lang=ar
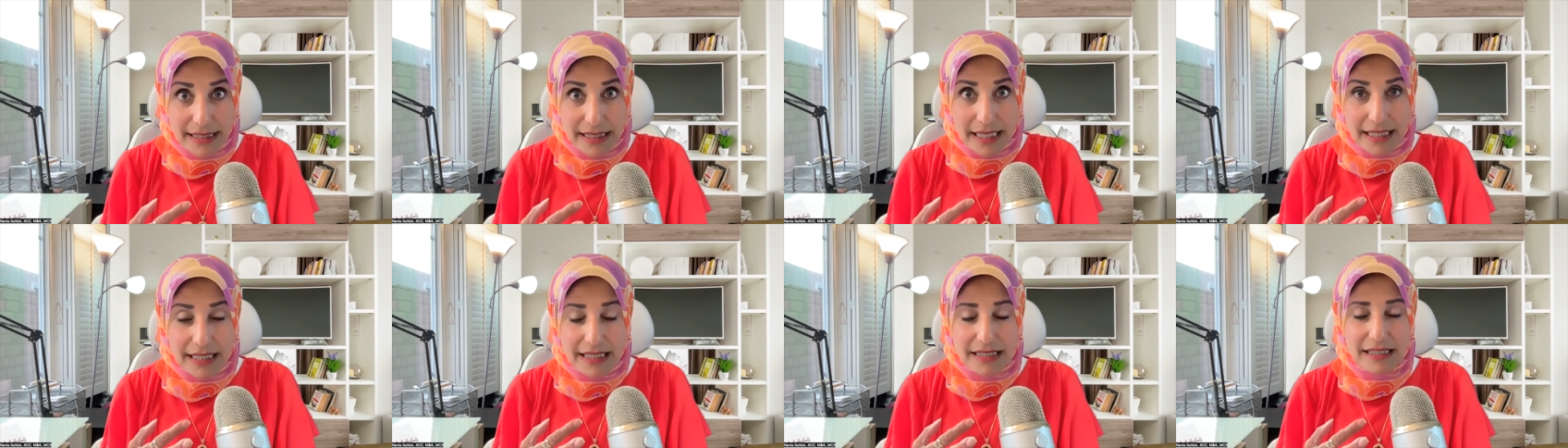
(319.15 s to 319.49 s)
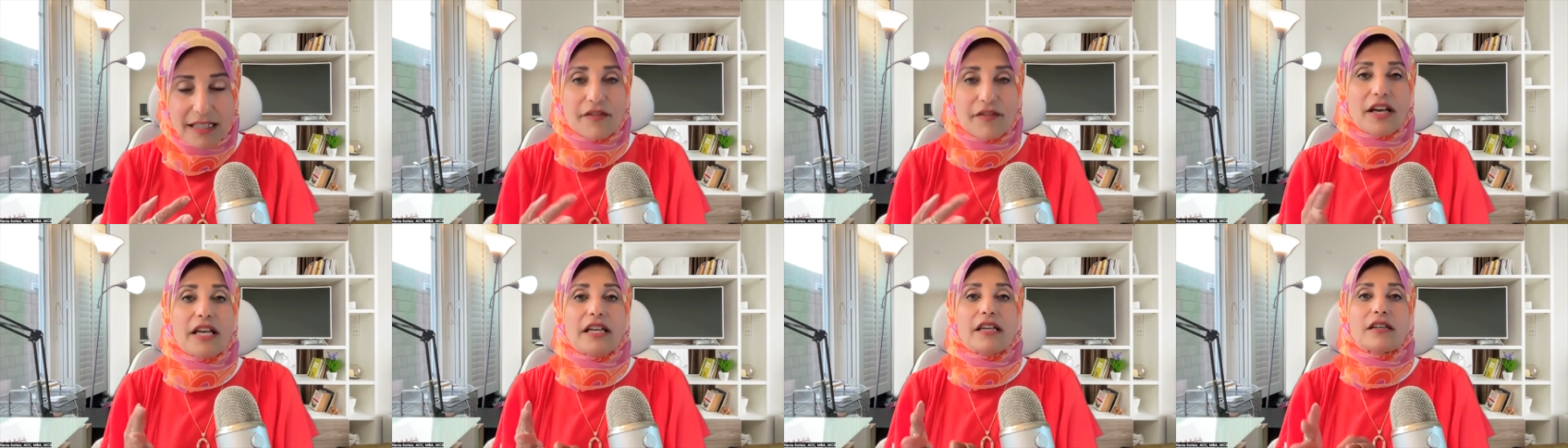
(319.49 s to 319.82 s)
اللي انت
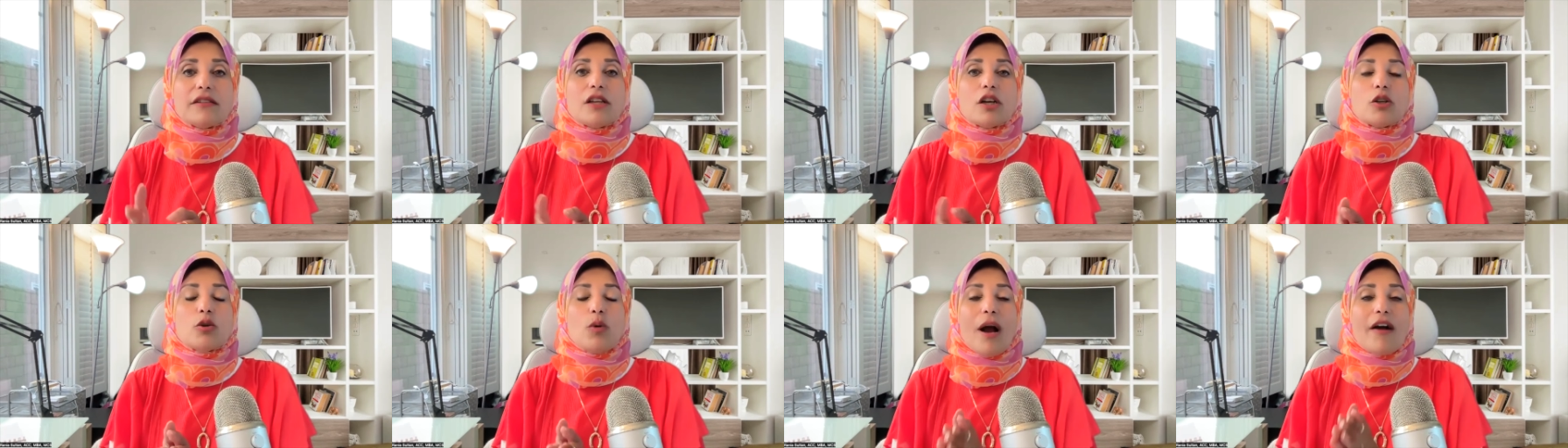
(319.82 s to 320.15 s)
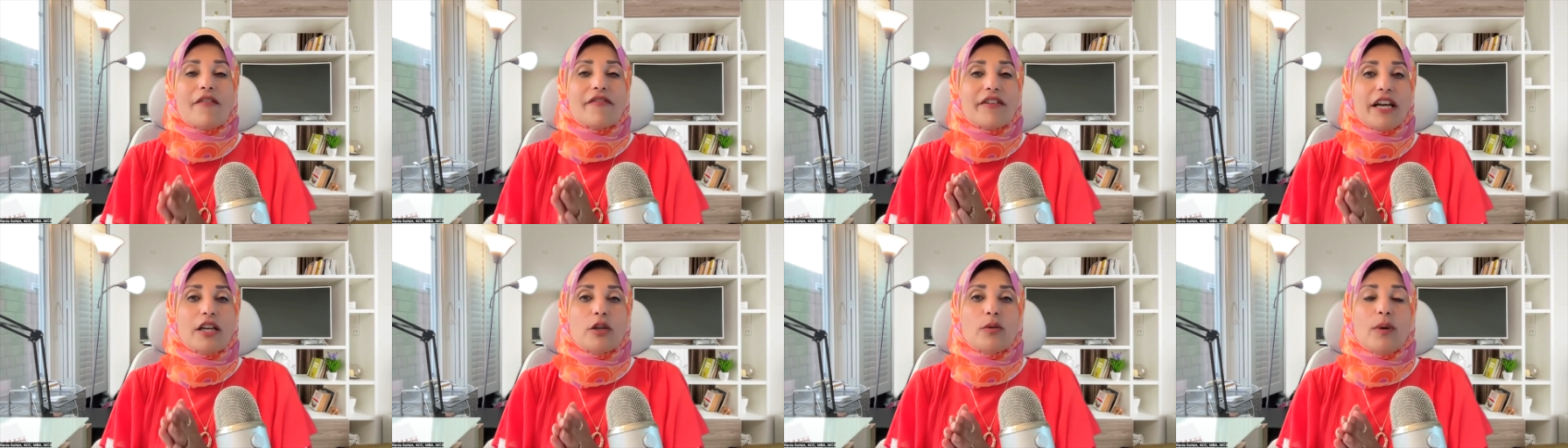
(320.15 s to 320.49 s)
فيها يقدر
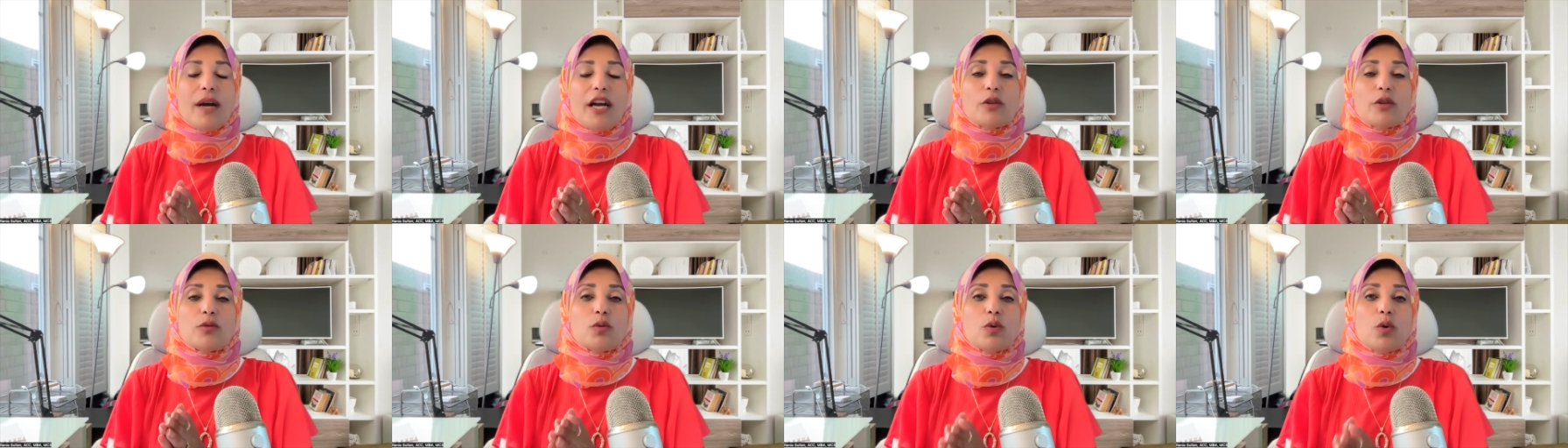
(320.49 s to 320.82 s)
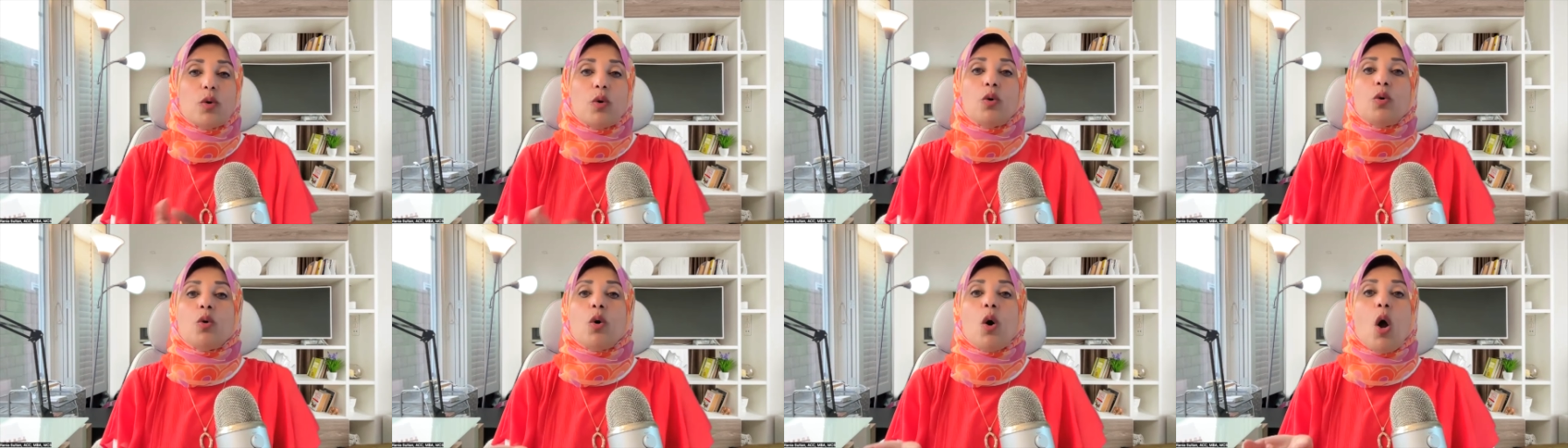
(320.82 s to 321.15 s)
يوقف اي واحد
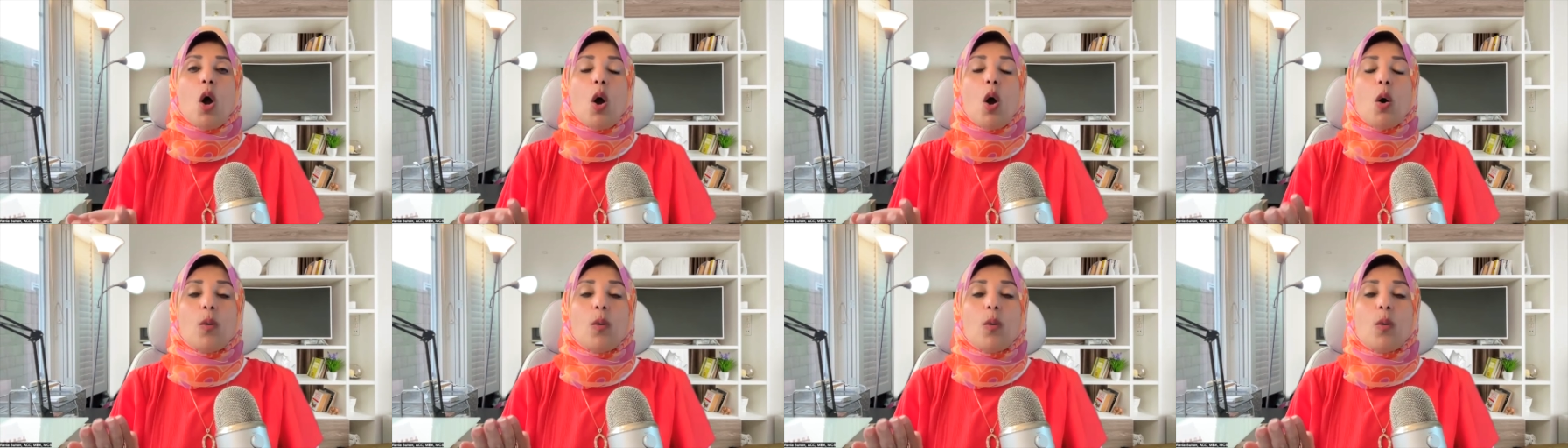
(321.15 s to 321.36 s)
ويقول له